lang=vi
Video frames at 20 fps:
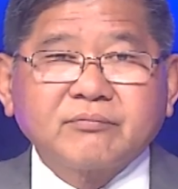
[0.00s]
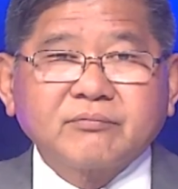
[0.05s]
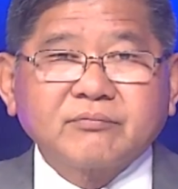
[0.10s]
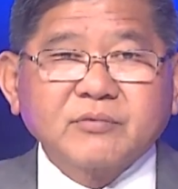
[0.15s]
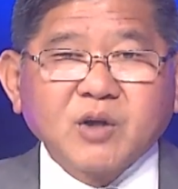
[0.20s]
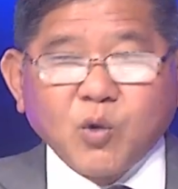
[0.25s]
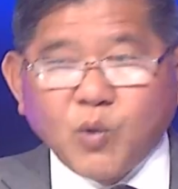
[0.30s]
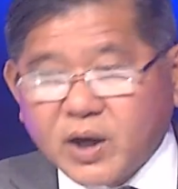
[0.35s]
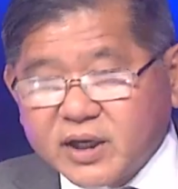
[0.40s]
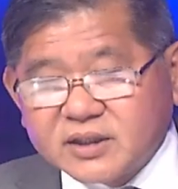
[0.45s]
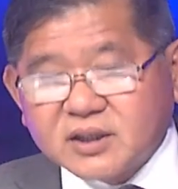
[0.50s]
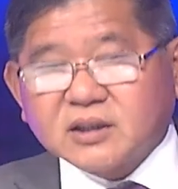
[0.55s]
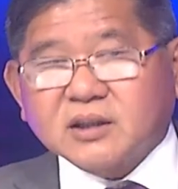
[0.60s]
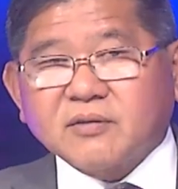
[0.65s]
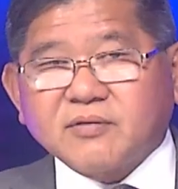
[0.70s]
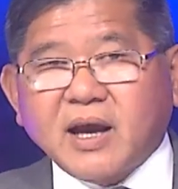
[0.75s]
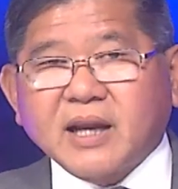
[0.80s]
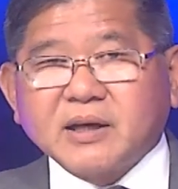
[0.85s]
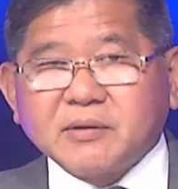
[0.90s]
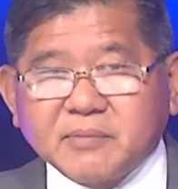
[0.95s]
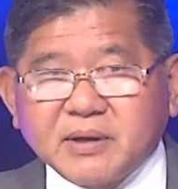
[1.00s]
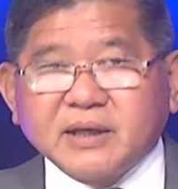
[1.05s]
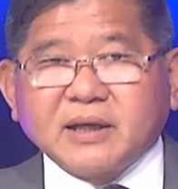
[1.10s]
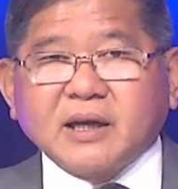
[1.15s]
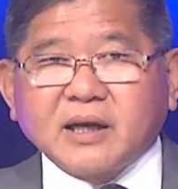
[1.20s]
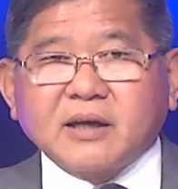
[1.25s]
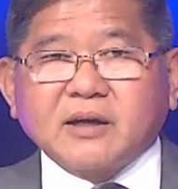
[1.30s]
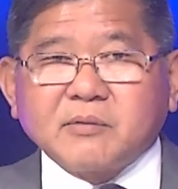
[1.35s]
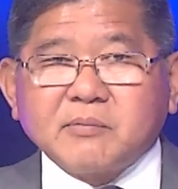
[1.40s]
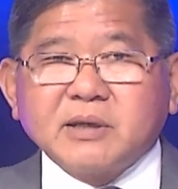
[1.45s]
The way justify the mean
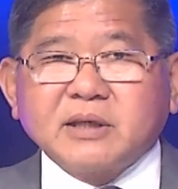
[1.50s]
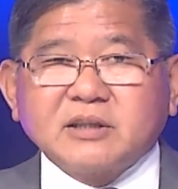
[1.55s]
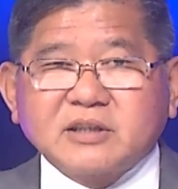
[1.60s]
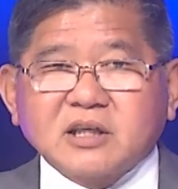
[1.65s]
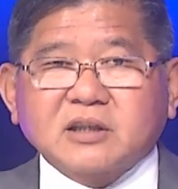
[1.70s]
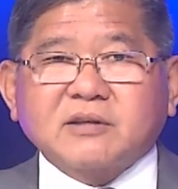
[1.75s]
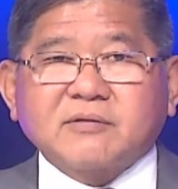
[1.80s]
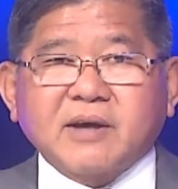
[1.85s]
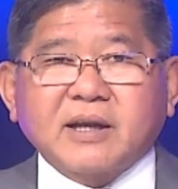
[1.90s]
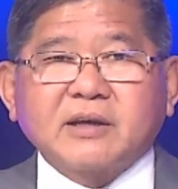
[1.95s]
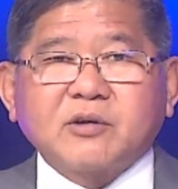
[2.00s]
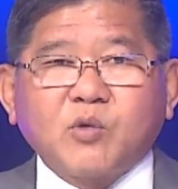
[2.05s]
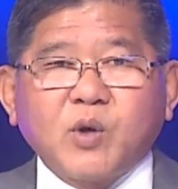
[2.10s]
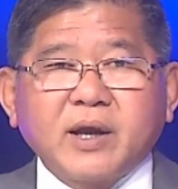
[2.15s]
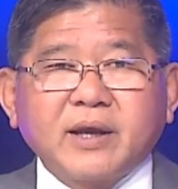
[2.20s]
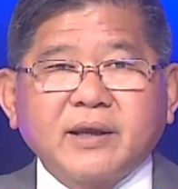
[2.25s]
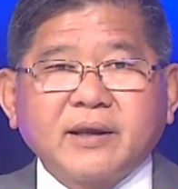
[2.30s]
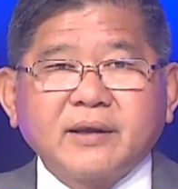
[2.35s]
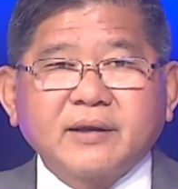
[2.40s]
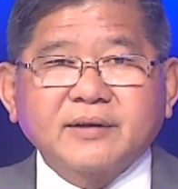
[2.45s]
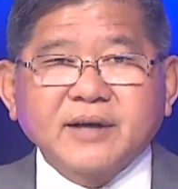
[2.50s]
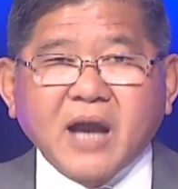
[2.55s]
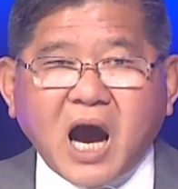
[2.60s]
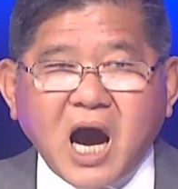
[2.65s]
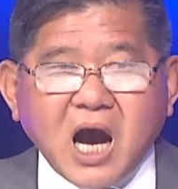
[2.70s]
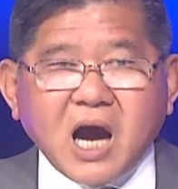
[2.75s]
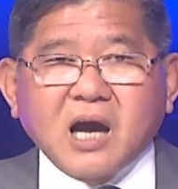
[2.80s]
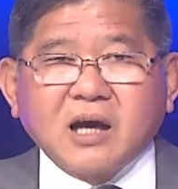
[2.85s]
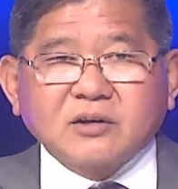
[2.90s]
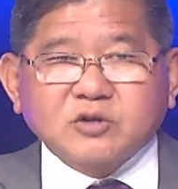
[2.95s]
hay là the mean justify the way.
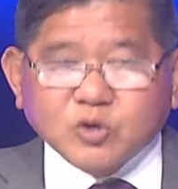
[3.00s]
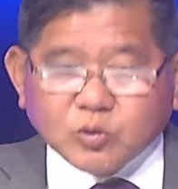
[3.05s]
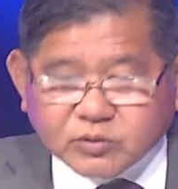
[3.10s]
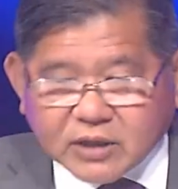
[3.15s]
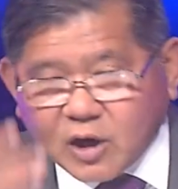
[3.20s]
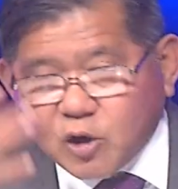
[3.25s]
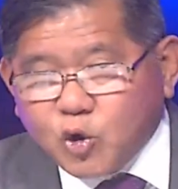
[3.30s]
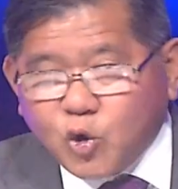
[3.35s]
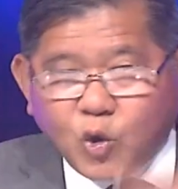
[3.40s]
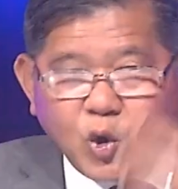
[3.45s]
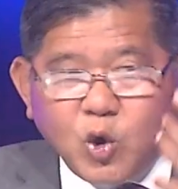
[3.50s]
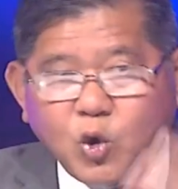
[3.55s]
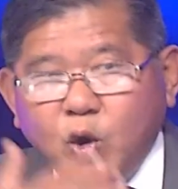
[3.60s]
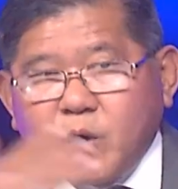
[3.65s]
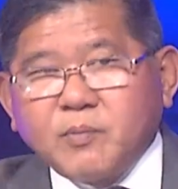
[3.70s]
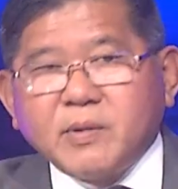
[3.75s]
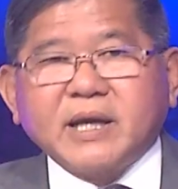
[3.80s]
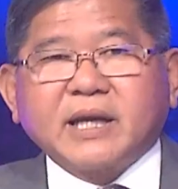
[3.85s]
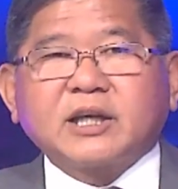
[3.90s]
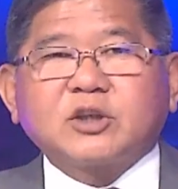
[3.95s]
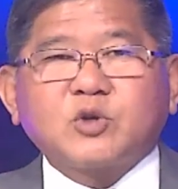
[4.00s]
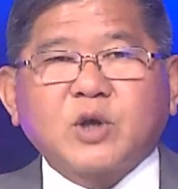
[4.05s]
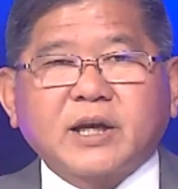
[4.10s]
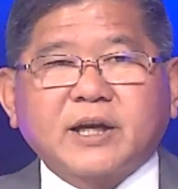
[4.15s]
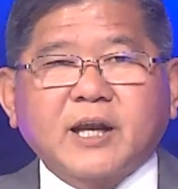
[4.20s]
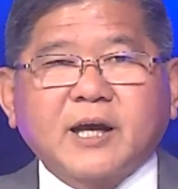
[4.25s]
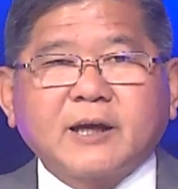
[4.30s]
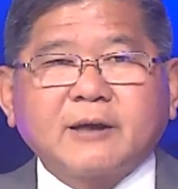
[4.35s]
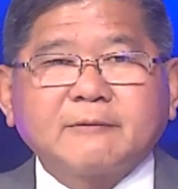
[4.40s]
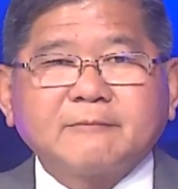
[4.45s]
Đó, chúng ta luôn luôn bị cái chuyện
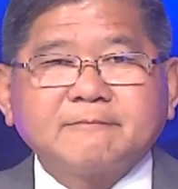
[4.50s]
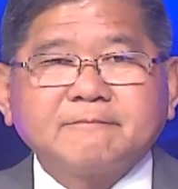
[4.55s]
đó.